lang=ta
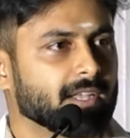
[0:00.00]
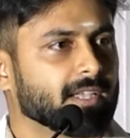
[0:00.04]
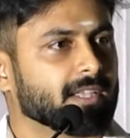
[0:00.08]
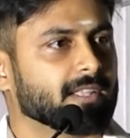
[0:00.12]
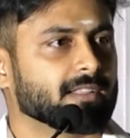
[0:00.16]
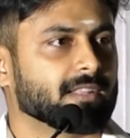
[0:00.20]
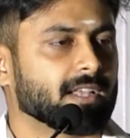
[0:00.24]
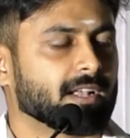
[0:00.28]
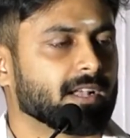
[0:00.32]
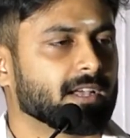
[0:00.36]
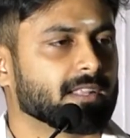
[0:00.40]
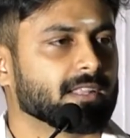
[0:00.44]

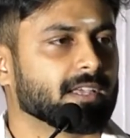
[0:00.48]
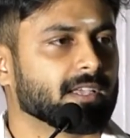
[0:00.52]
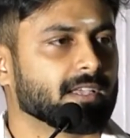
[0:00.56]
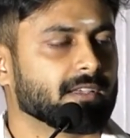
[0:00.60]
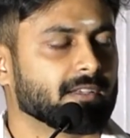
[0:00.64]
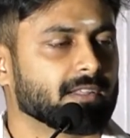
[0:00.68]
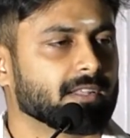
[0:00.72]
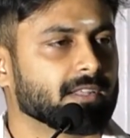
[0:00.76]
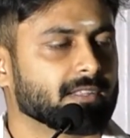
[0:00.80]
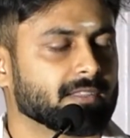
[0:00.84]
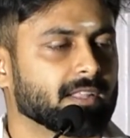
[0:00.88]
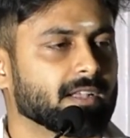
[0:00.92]
இந்த கதை
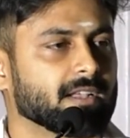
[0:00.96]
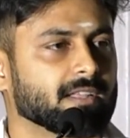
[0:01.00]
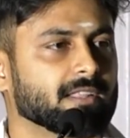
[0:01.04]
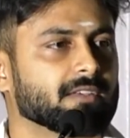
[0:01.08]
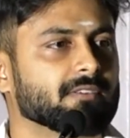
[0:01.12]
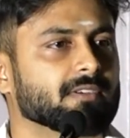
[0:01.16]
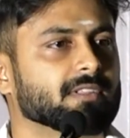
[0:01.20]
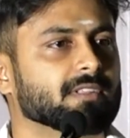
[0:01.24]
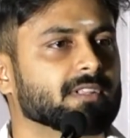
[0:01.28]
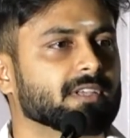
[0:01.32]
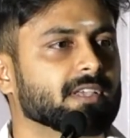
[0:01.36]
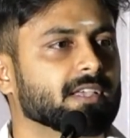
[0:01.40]
இந்த
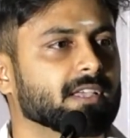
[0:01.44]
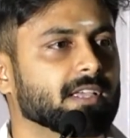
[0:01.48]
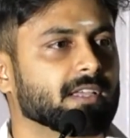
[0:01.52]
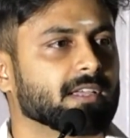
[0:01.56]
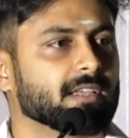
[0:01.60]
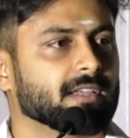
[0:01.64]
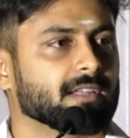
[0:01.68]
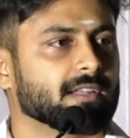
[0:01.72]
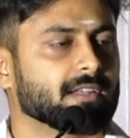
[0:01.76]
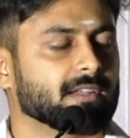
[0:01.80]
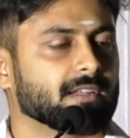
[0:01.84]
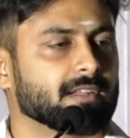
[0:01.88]
கதை வந்து
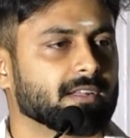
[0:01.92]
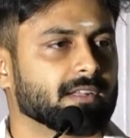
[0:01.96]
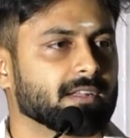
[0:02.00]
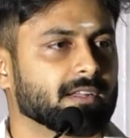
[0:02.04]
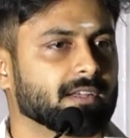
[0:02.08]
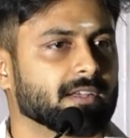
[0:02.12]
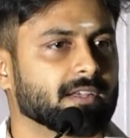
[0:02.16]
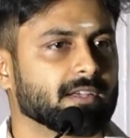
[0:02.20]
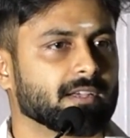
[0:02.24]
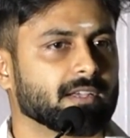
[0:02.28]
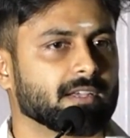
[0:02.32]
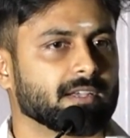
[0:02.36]

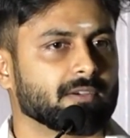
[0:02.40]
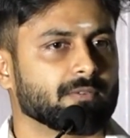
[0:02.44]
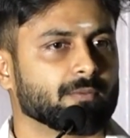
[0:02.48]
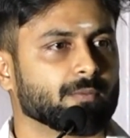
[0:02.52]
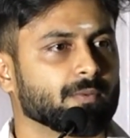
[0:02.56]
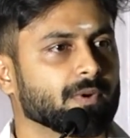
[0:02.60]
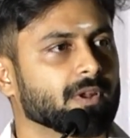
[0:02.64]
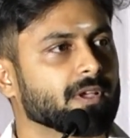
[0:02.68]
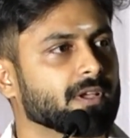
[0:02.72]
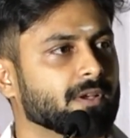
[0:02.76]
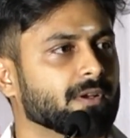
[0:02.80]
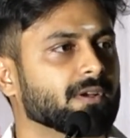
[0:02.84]

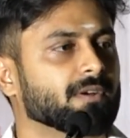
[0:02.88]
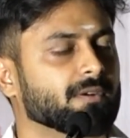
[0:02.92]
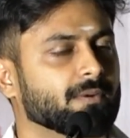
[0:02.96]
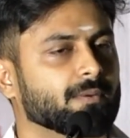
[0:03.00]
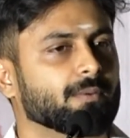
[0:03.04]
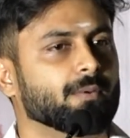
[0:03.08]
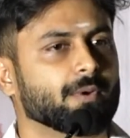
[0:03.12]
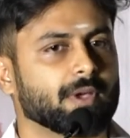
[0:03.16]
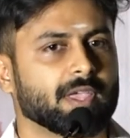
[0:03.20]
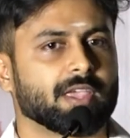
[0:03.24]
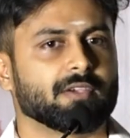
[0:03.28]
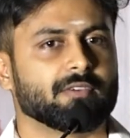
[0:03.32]
உங்களுக்கு
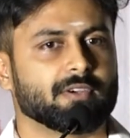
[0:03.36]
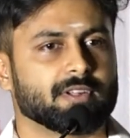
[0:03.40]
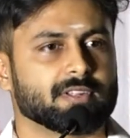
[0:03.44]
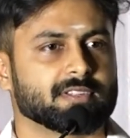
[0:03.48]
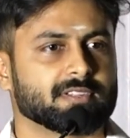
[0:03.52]
ஓகேவா